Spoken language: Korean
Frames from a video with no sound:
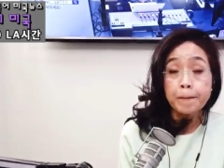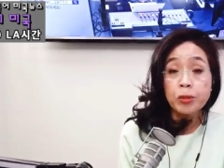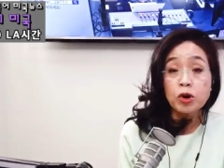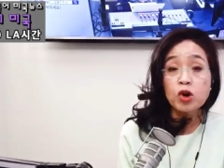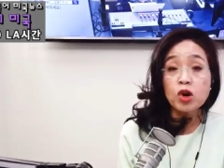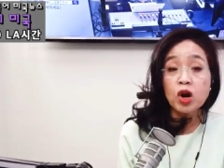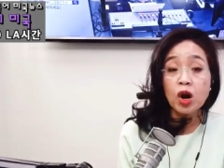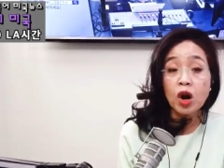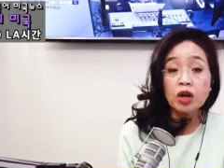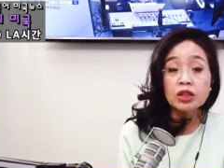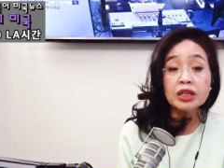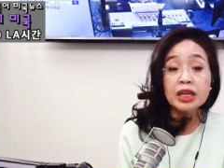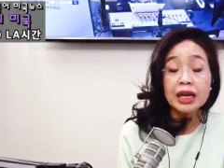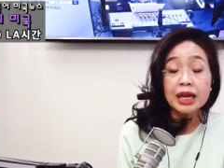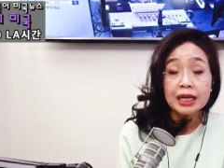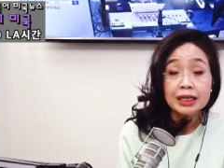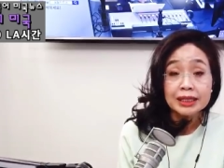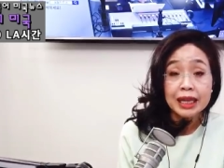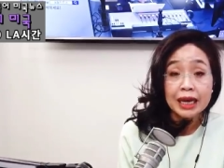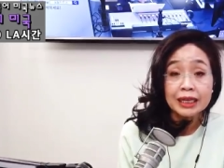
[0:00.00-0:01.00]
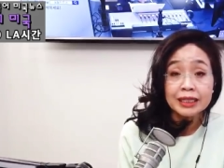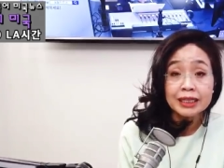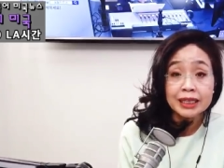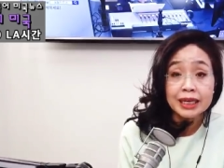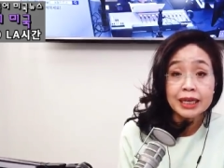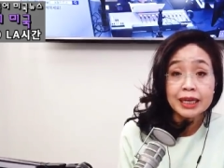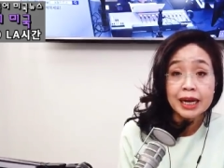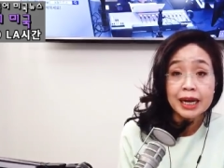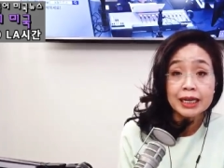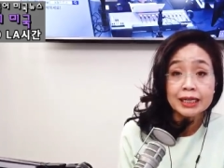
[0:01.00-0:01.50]
물론
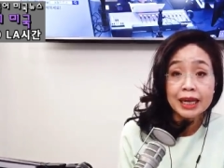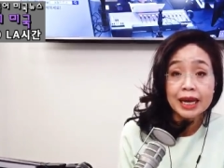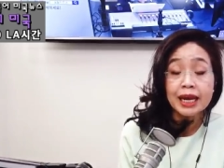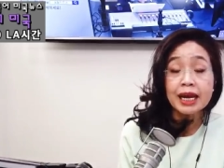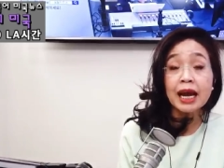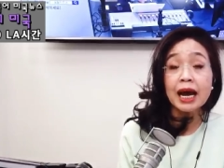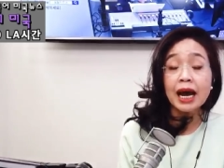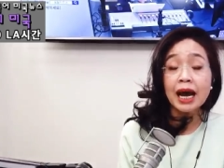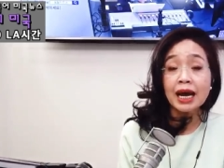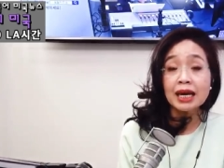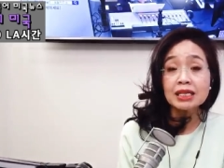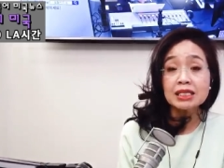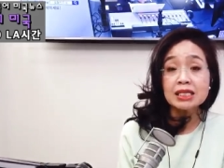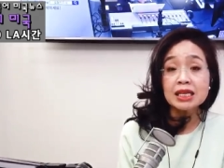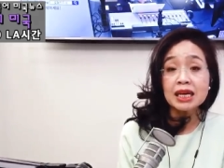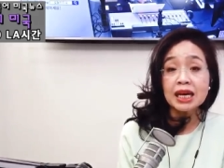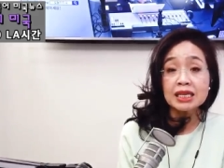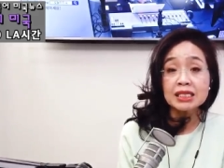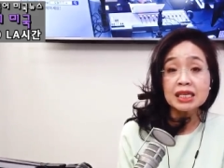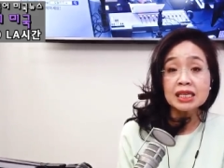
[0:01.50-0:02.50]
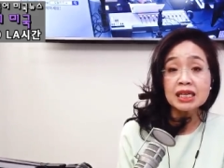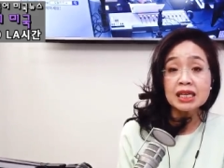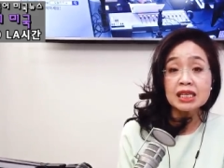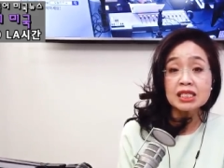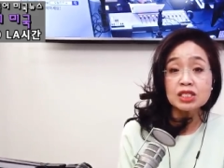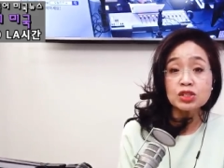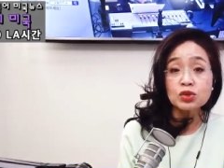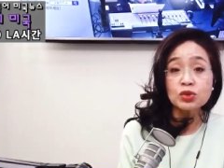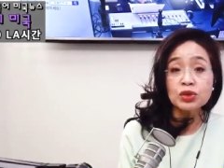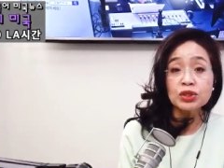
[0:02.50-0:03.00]
단기간에 항체가
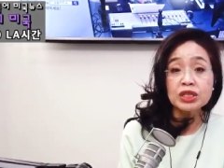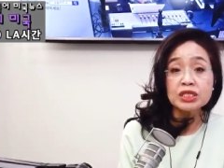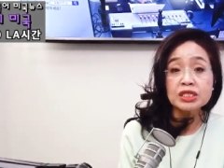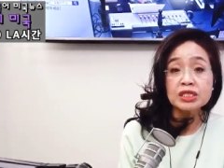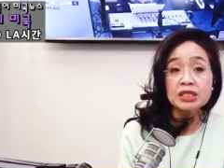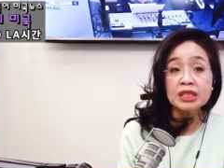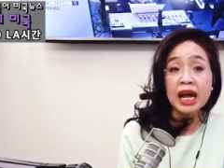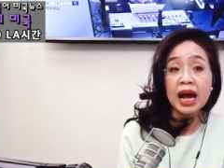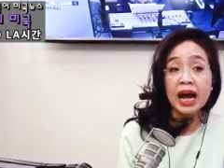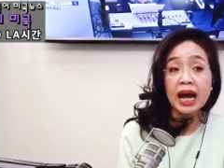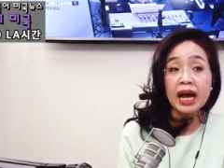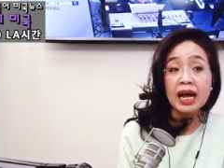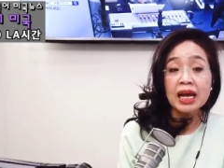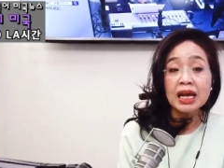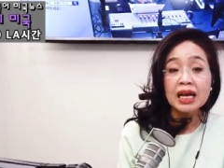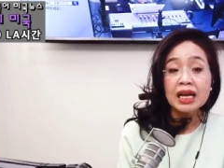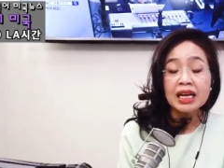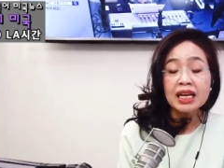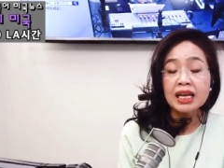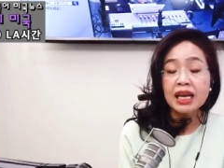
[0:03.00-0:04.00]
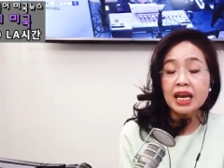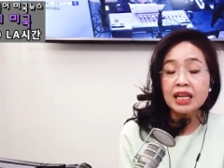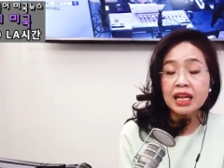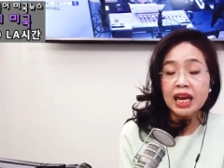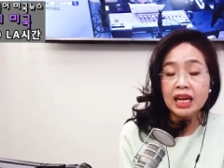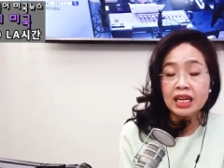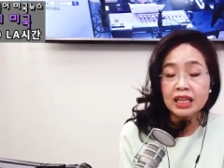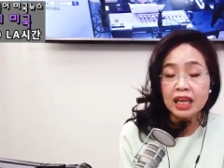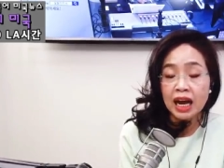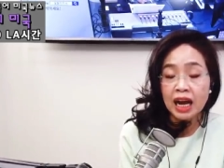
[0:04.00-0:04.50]
생길 수는 있으나
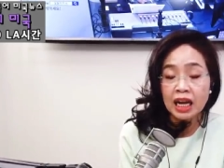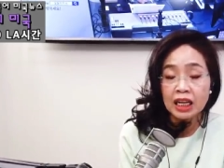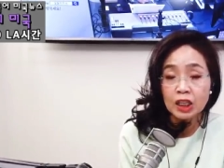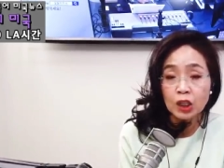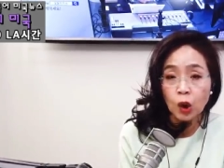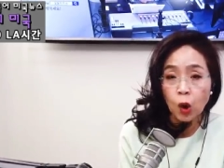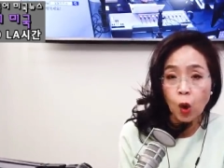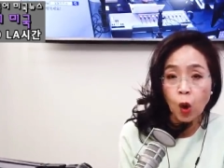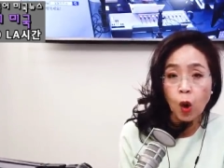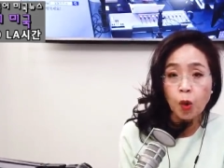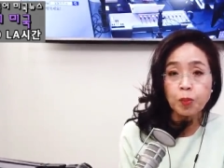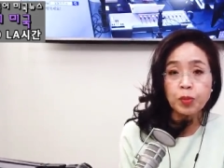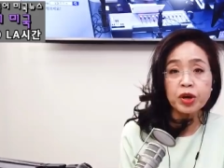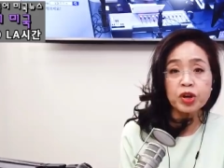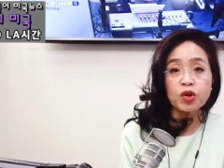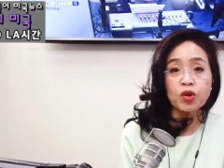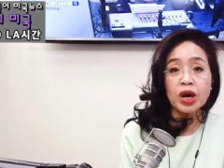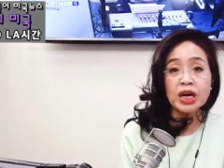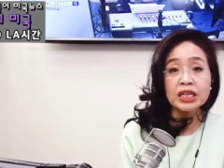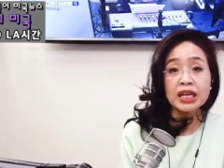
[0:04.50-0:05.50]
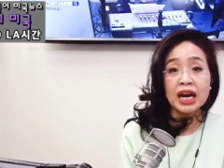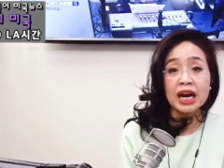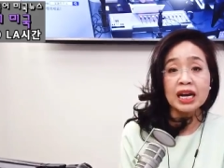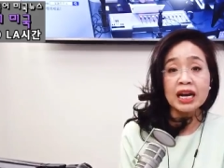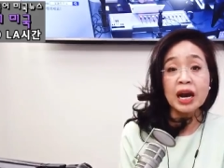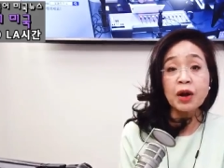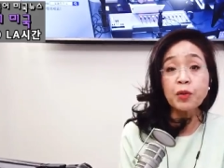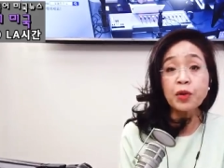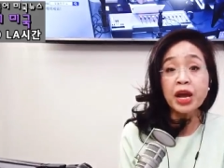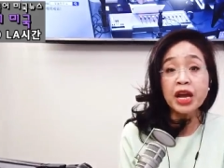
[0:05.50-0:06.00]
이게 데이터가 더
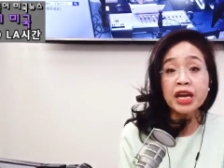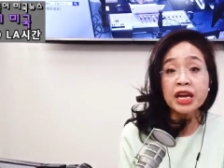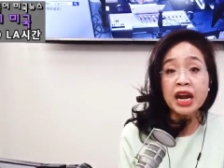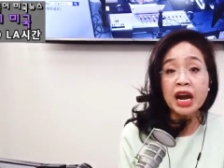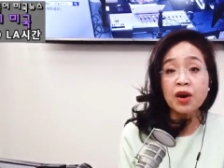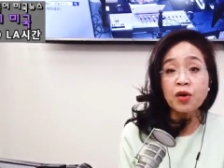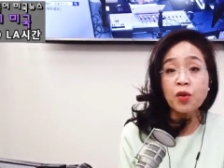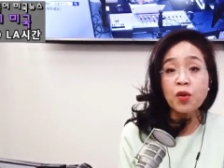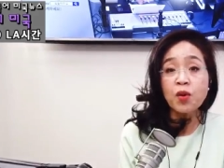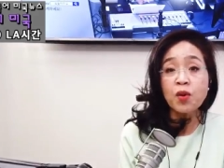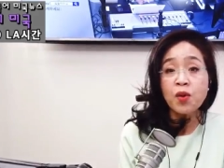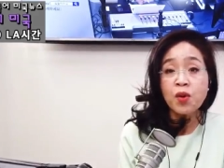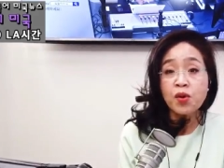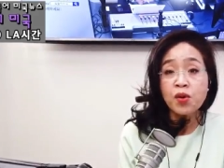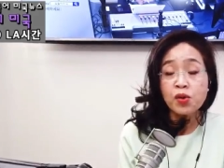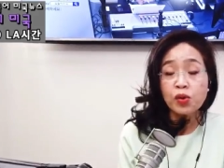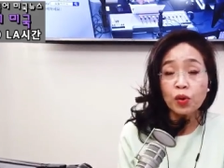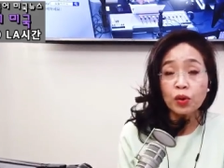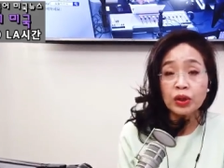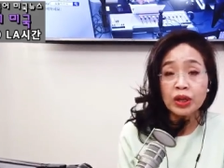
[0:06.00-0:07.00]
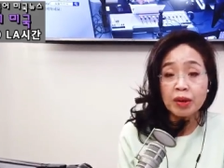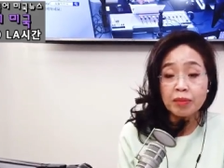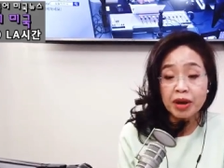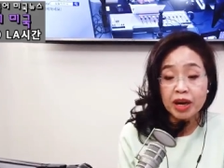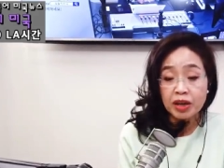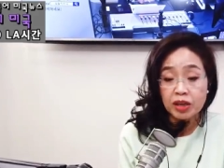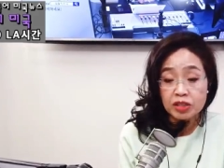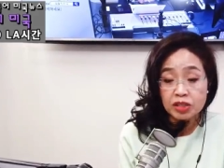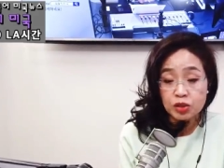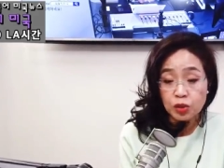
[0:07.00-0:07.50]
필요하다라고 얘기를 하고 코로나
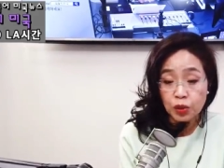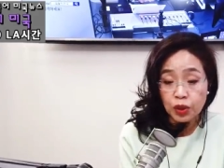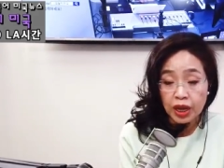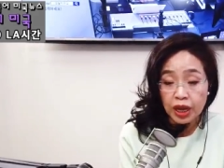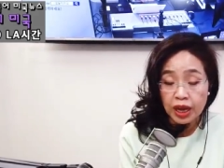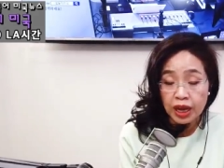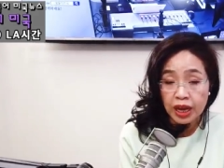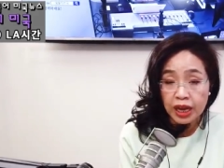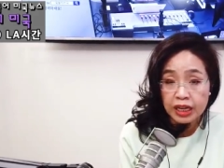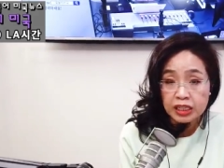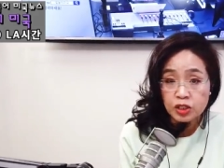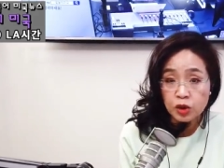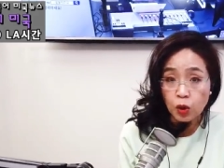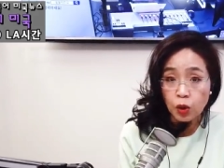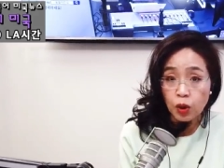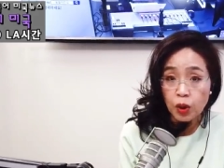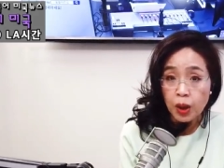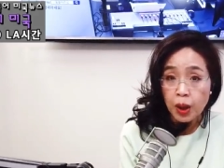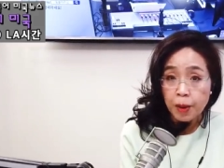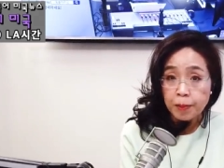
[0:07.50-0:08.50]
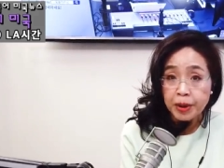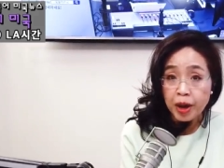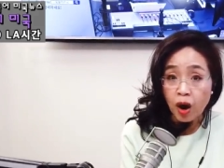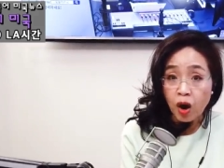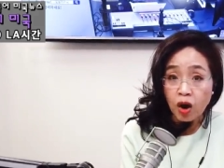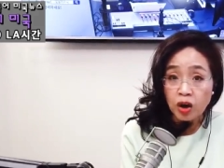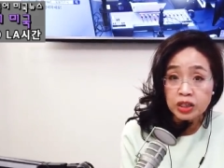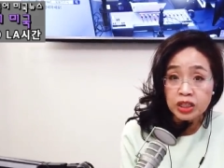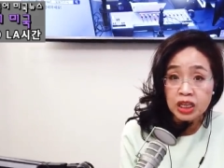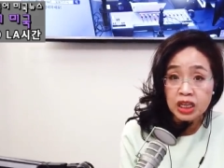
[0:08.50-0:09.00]
바이러스도 계속
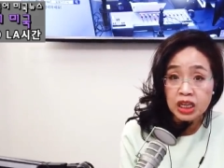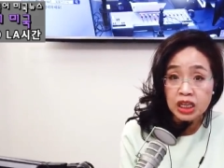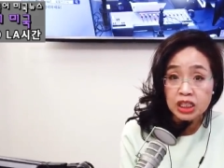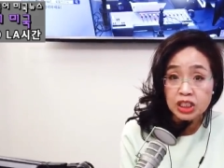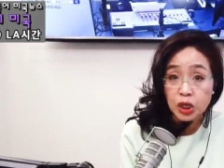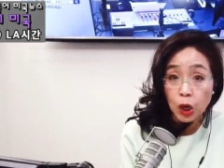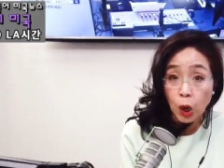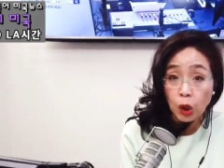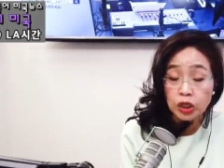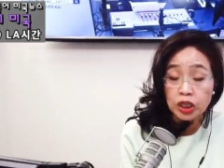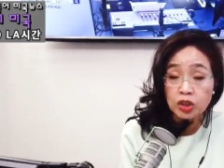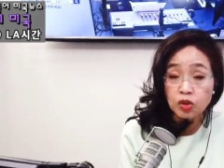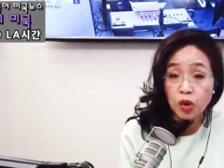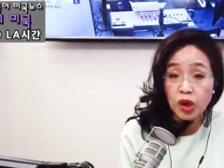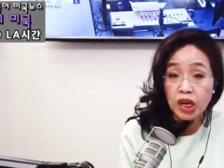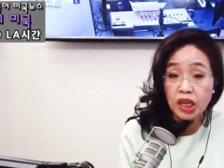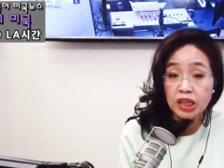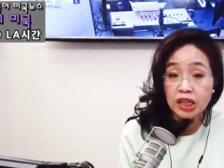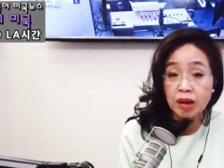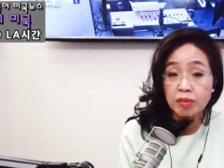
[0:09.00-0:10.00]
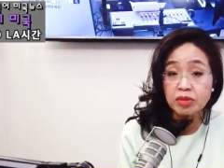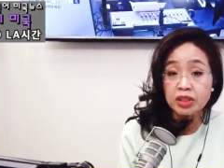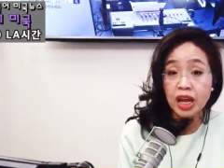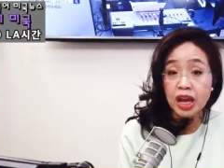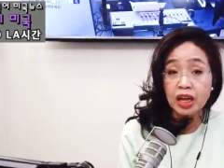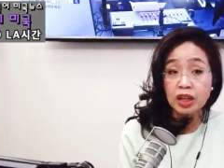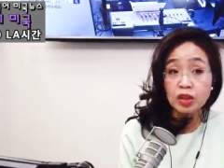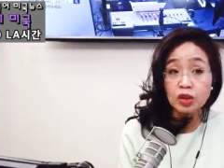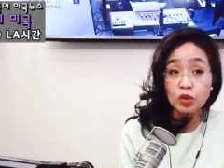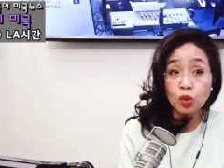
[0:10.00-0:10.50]
변이, 전이 되기
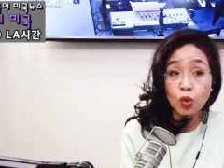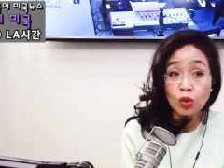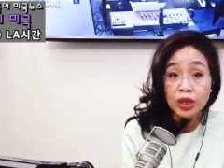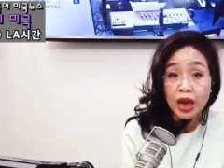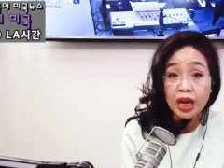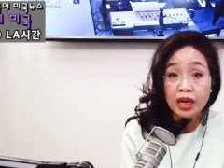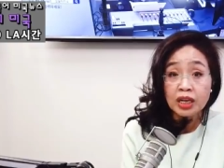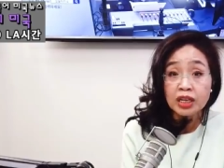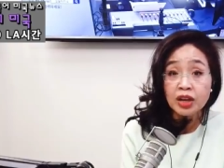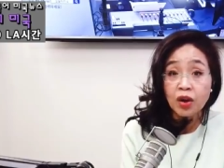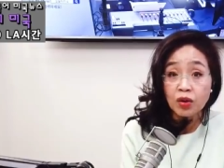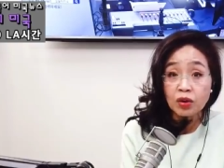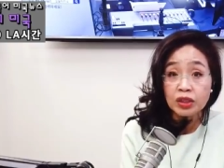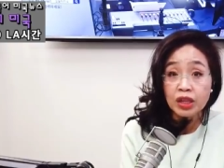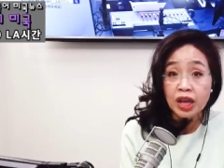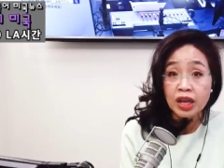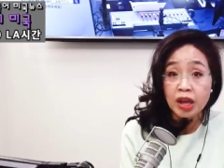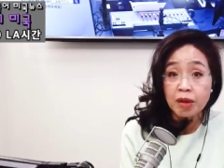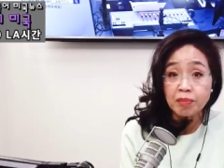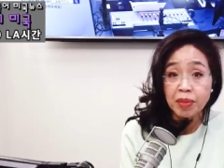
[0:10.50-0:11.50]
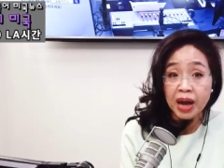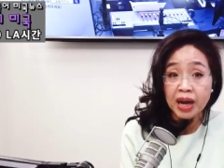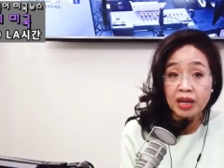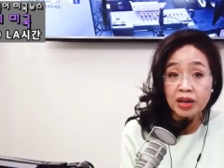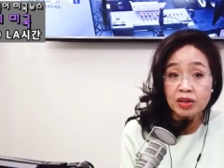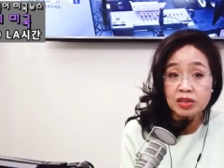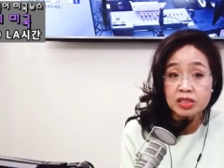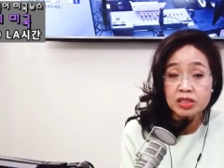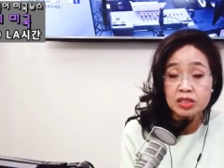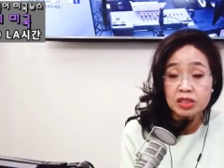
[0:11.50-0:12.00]
때문에 또 다른 형태의
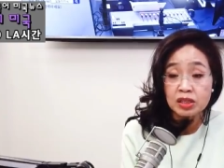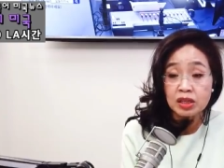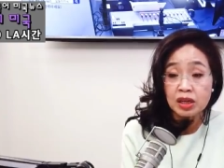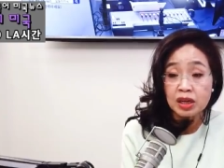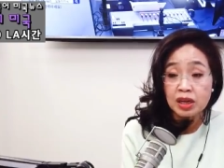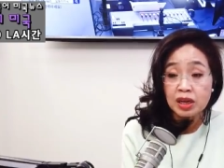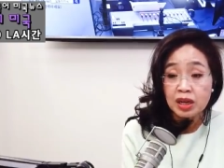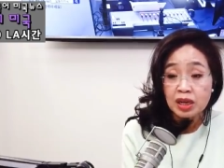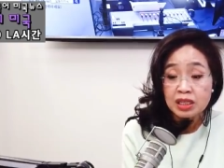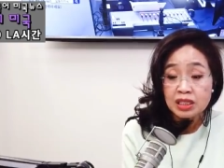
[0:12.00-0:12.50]
바이러스,